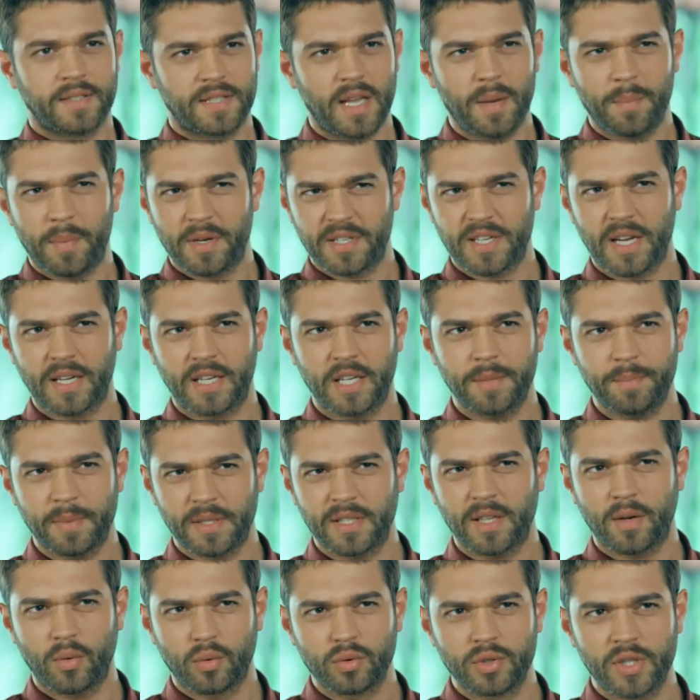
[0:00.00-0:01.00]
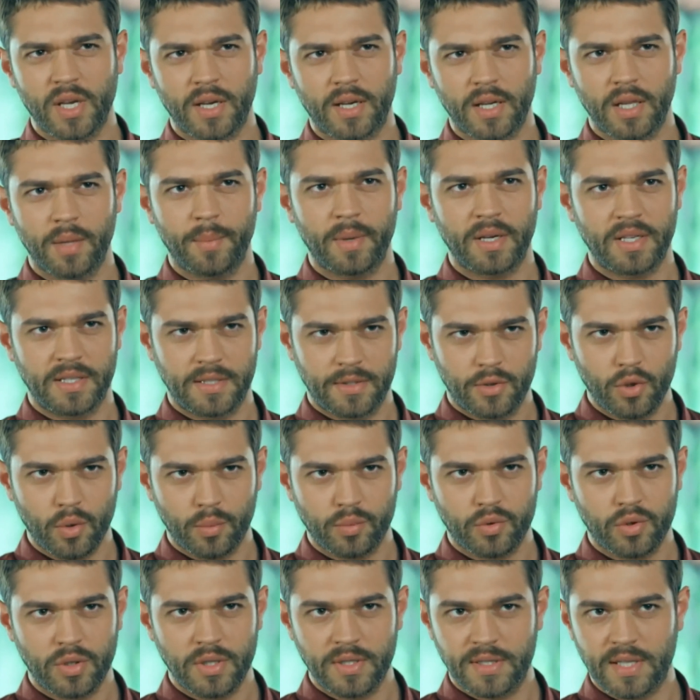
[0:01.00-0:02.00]
Sen Başak gitmeden onu yakalamak istiyor
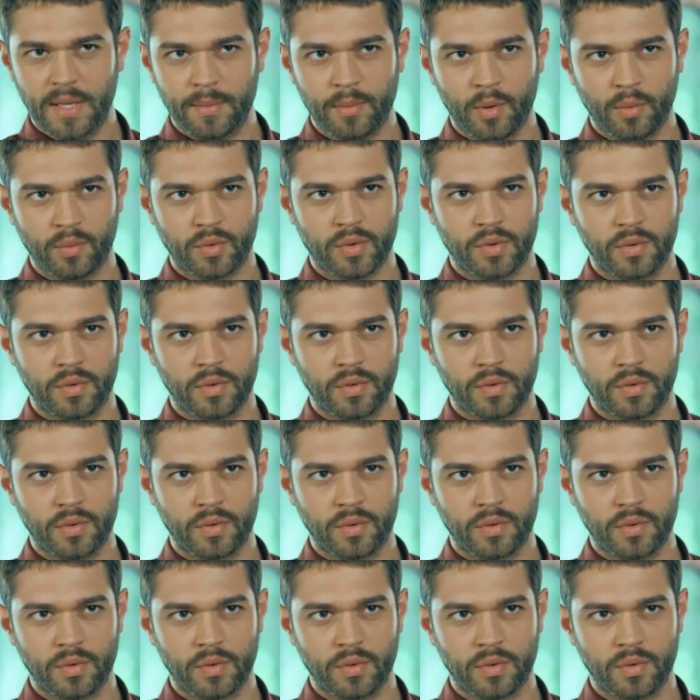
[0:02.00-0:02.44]
musun, istemiyor